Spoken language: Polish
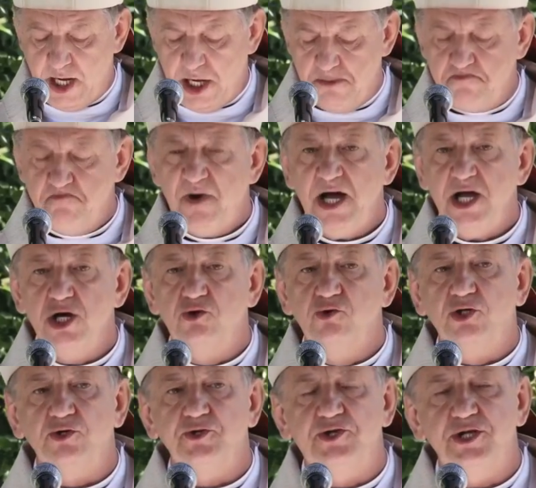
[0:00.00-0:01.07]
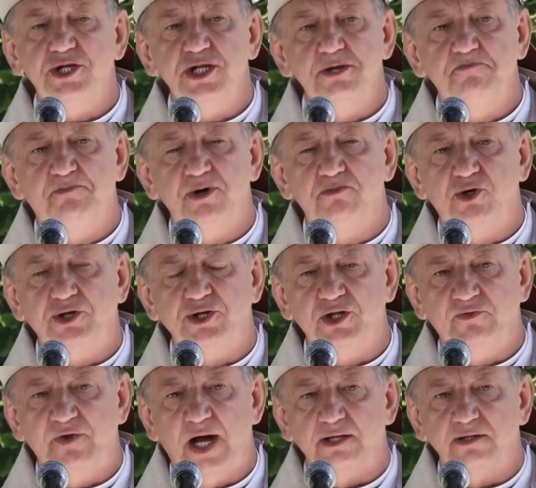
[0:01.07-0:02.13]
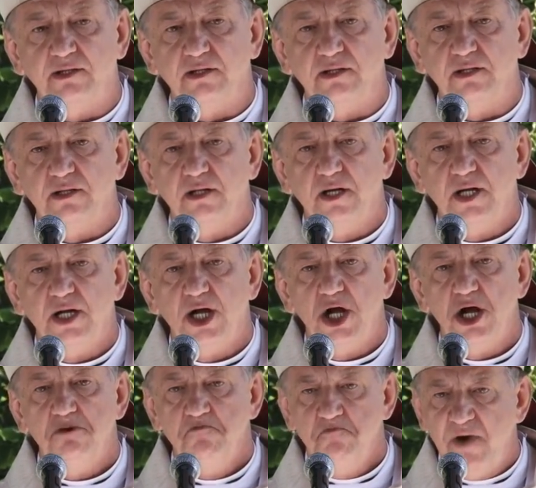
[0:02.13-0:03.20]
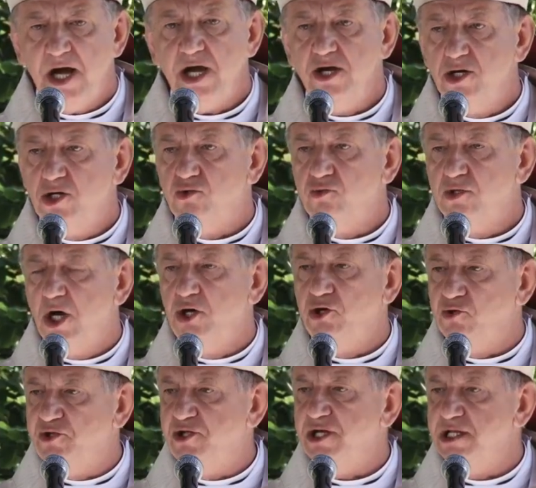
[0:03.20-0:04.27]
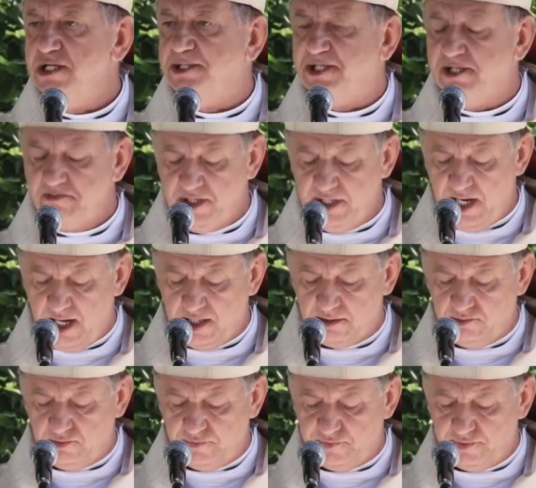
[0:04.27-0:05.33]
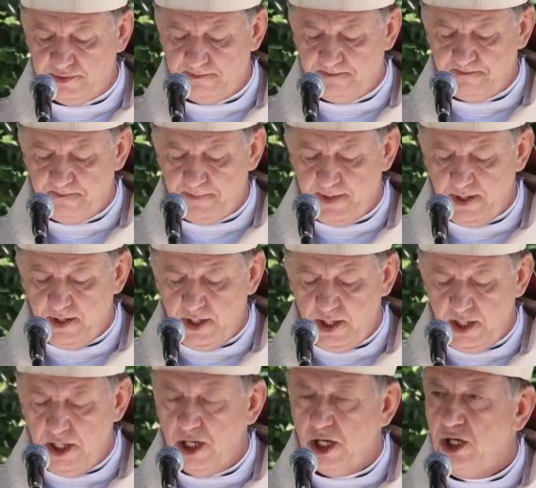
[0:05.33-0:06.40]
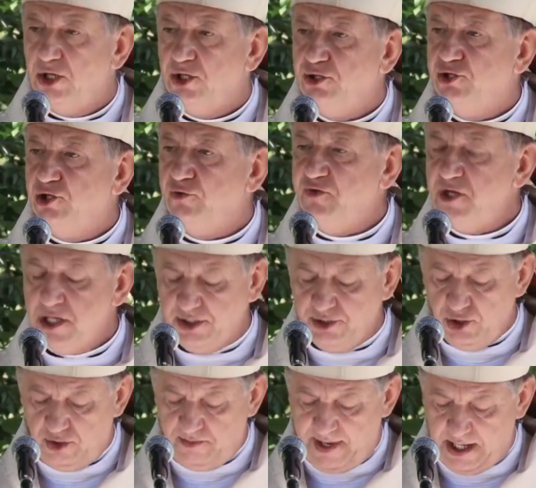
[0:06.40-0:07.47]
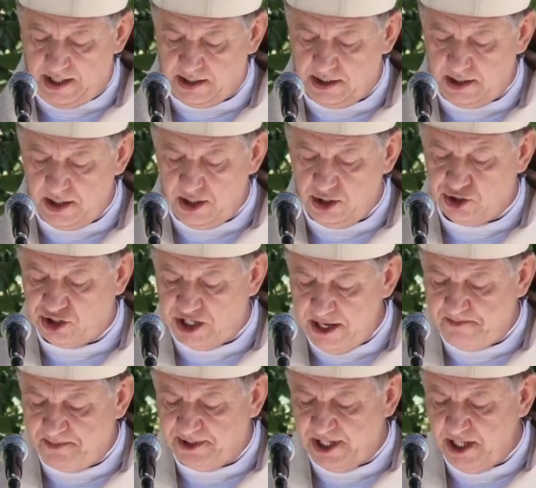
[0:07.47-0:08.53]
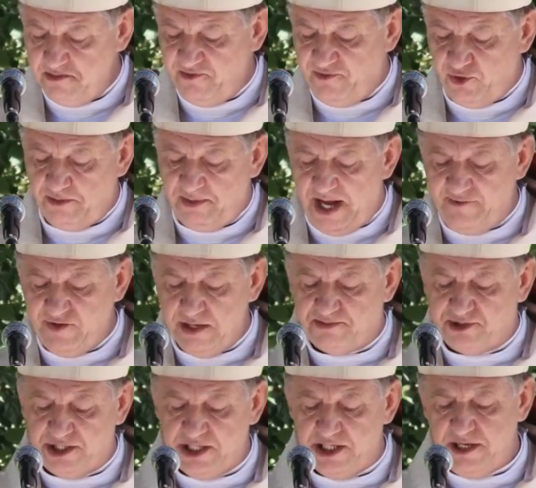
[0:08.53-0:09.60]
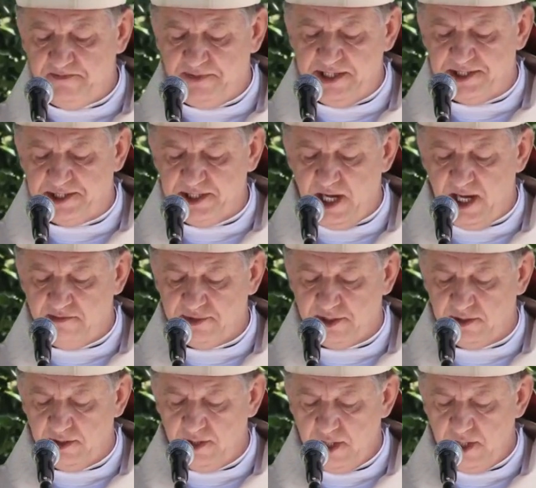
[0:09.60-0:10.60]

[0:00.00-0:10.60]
mają rodziny pomordowanych mają rodziny Sybiraków. To w ich domach, szeptem w obawie przed represjami,